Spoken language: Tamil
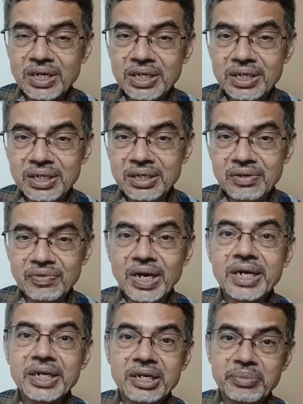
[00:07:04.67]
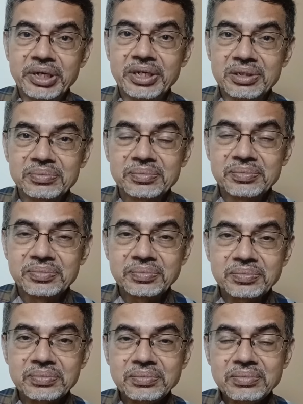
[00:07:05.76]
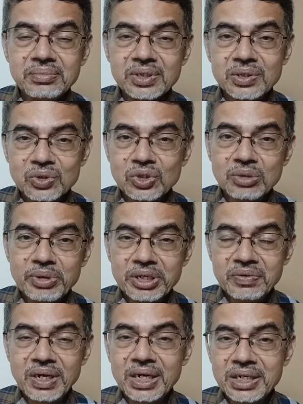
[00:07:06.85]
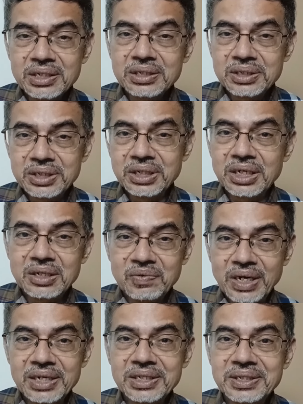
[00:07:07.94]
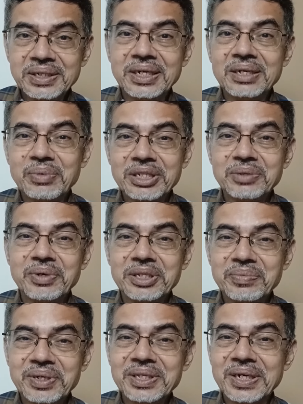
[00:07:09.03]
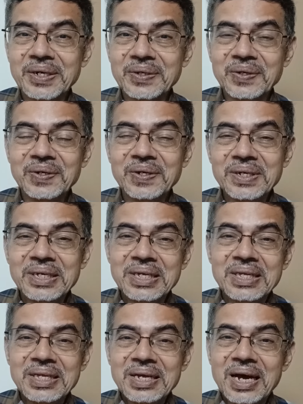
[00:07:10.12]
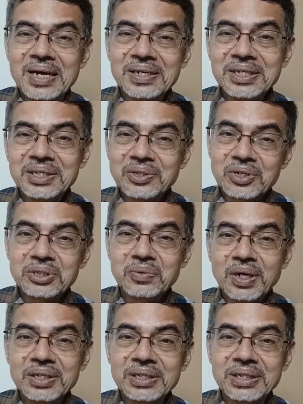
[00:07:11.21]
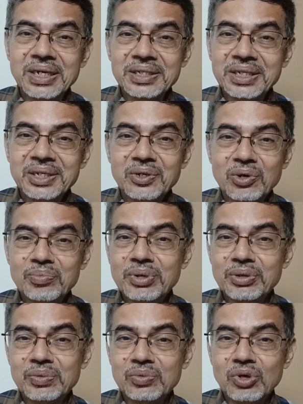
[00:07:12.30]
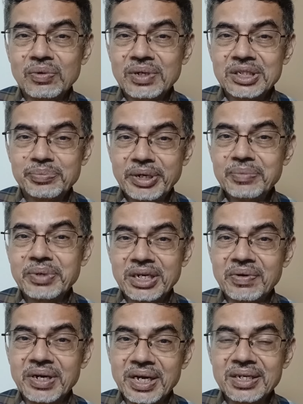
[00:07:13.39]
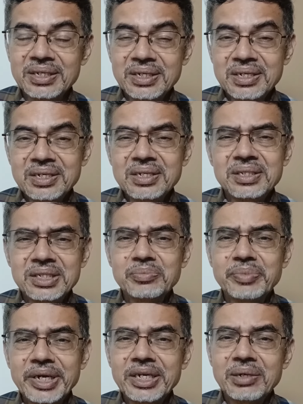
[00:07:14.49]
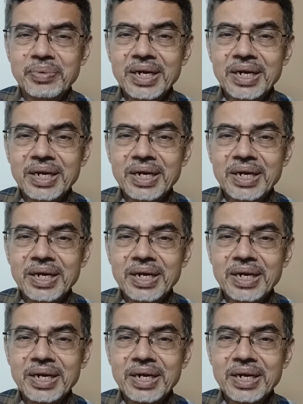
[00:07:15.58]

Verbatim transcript: வர்ற வியாழக்கிழமைக்கு ஸோ இந்த மாதிரி வியாழன் திங்கள் வியாழன் திங்கள் மாற்றி மாற்றி மாற்றி நடக்கும் அதனால் நீங்கள் தொடர்ந்து வாங்க அதே நேரம் ரொம்ப ஓவராக ஸ்பெண்ட் பண்ண வேணாம் ஜஸ்ட் மேக் இட் அ